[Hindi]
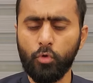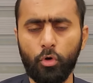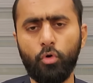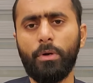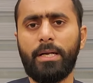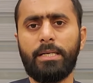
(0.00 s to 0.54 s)

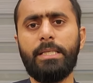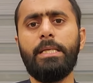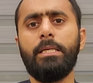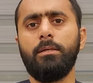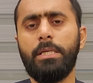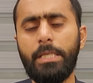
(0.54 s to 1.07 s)
दोनों को इकट्ठी
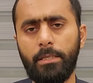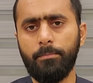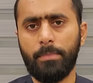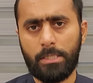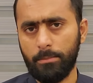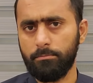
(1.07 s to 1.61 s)
ही
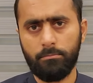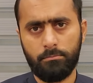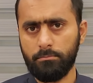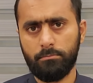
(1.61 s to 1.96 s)
मतलब